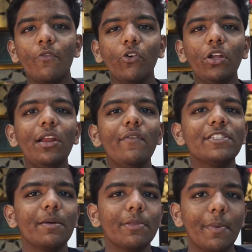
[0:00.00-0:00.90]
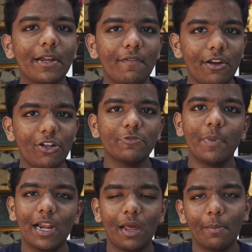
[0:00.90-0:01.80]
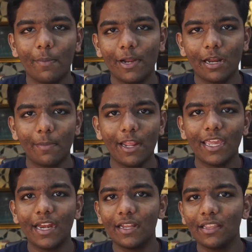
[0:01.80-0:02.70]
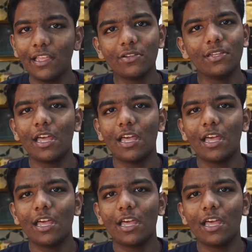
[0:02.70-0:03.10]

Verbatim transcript: ஃபோட்டோகிராஃபி சம்மந்தப்பட்ட வீடியோஸ் பண்ணலாமா அப்படிங்கிற மாதிரி கேட்டிருந்தேன்